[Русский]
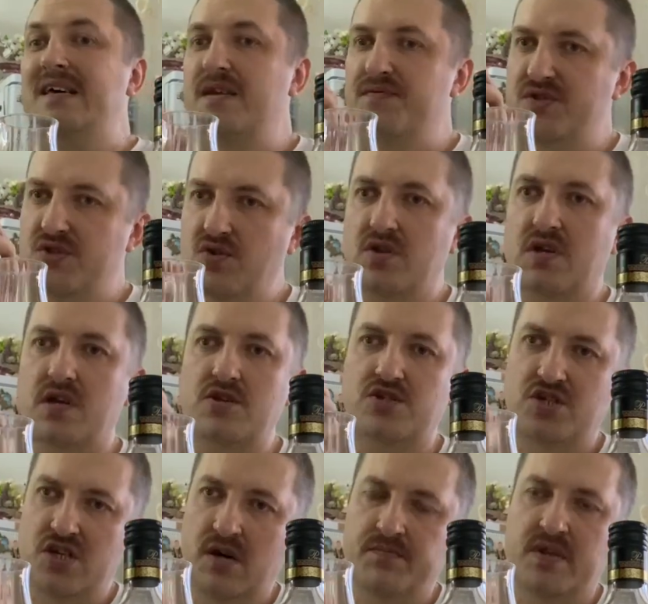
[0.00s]
И все-таки
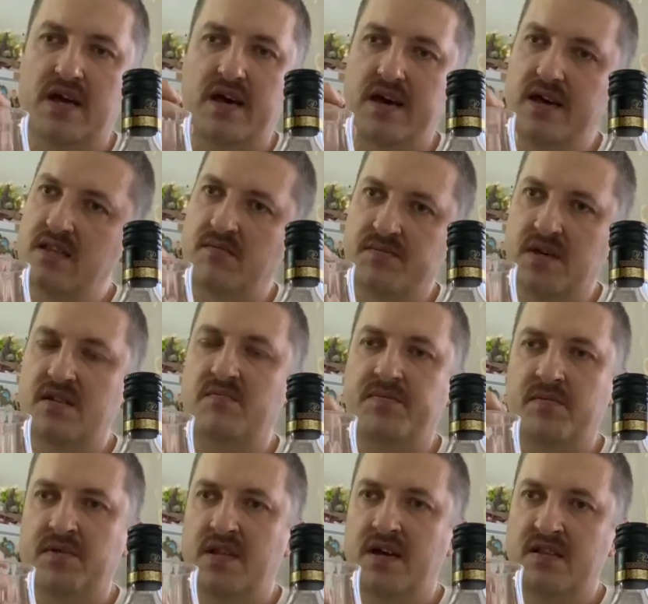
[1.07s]
чем-то это мне
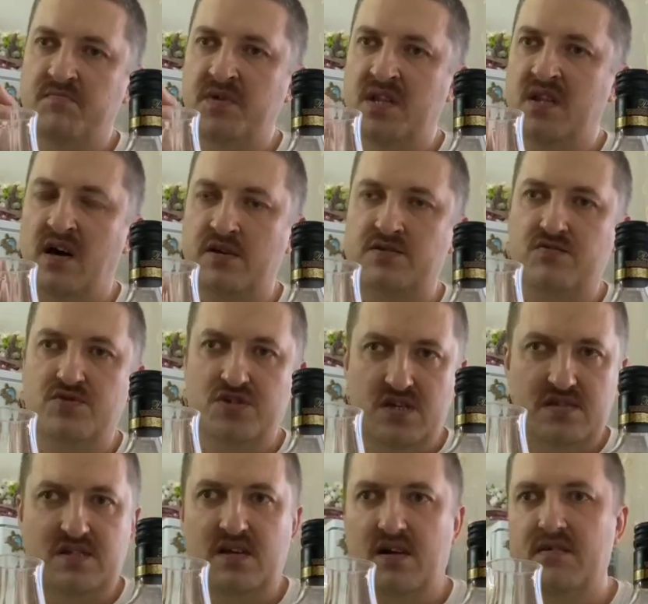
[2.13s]
напоминает метаксу,
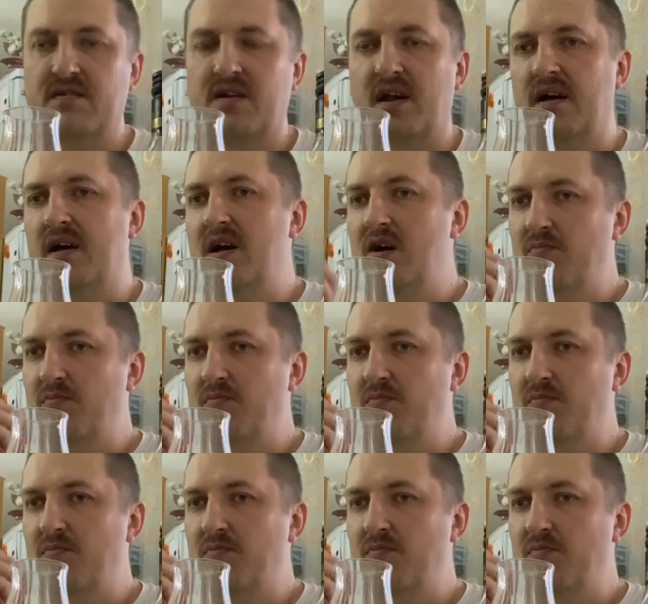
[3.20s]
честно говоря.